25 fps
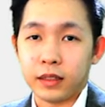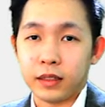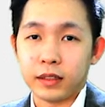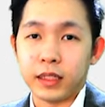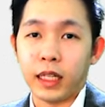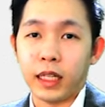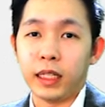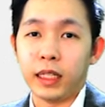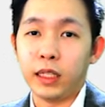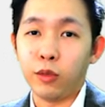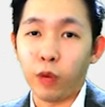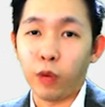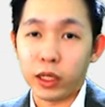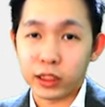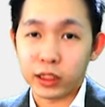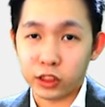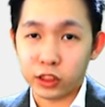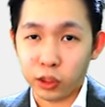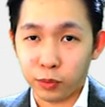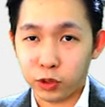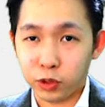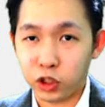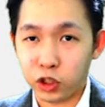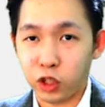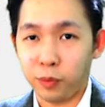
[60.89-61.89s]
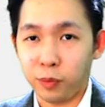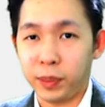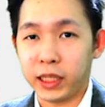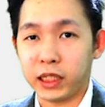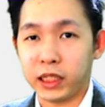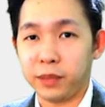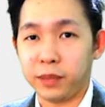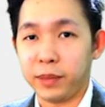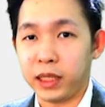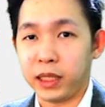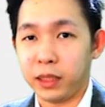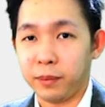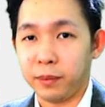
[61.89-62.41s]
jadi one stop shopping
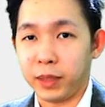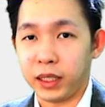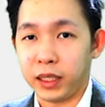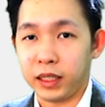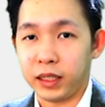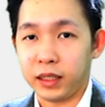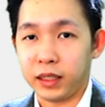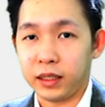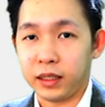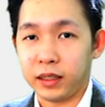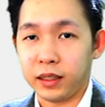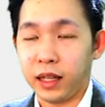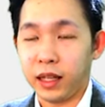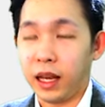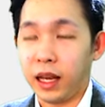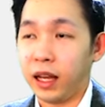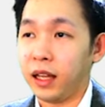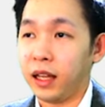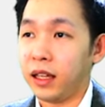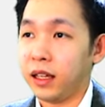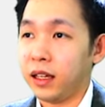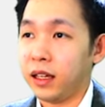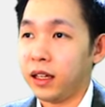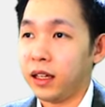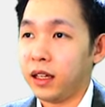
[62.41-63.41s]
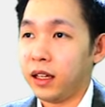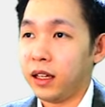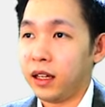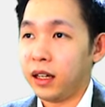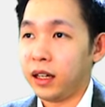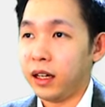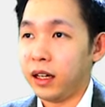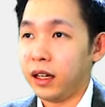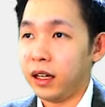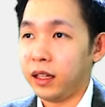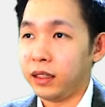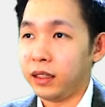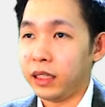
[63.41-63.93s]
teman-teman. Nah, eh,